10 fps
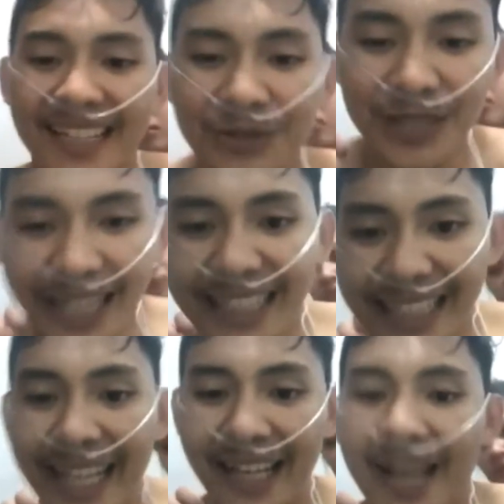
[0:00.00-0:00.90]
dunia
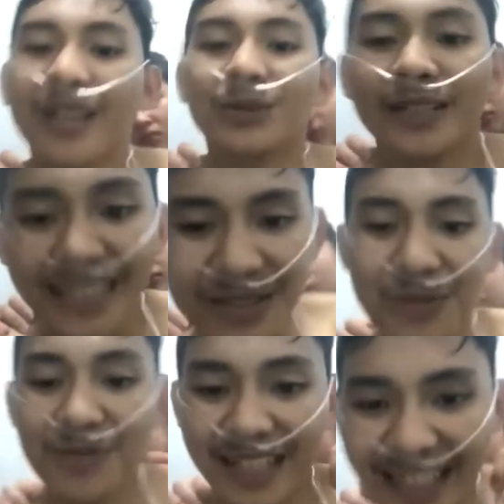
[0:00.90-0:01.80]
ini. Tuhan Yesus
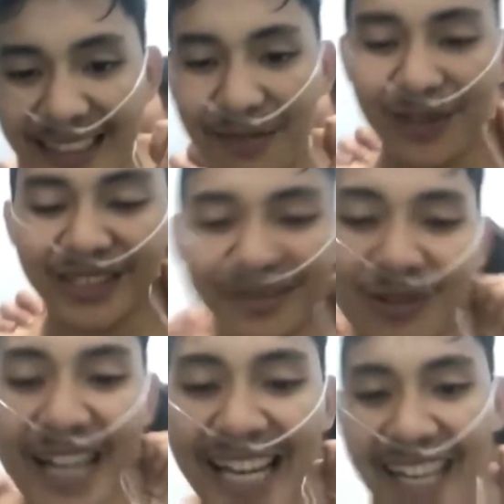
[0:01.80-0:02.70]
memberkati kawan
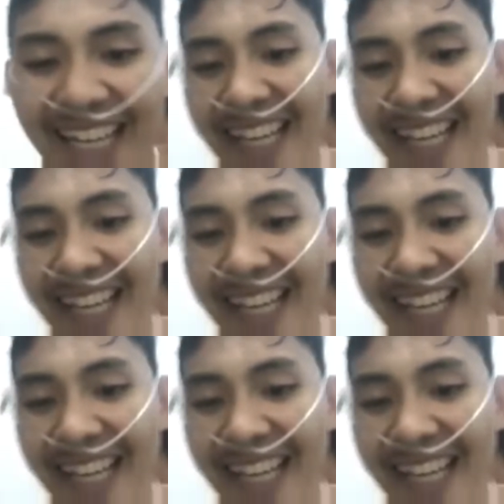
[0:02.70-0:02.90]
semua eh.